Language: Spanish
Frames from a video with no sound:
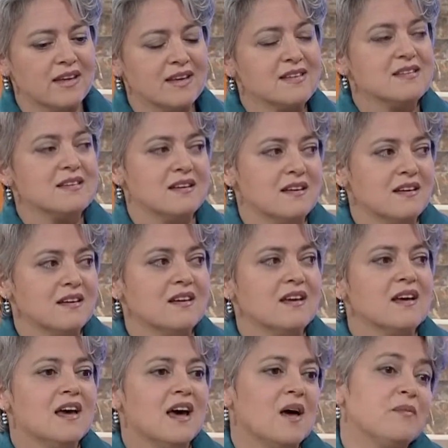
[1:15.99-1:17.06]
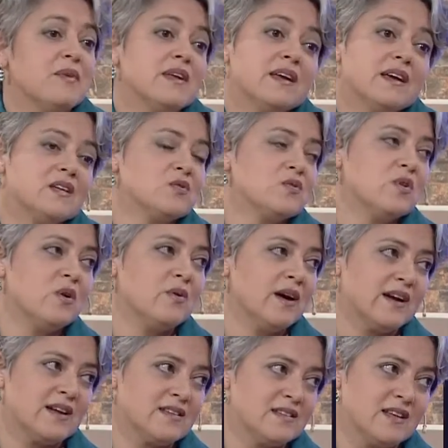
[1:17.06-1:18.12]
qué hacer a medida que su hijo
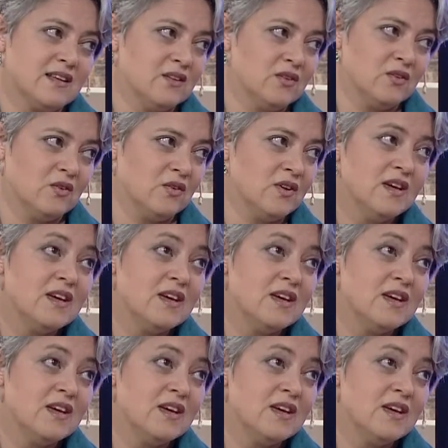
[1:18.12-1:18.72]
va creciendo.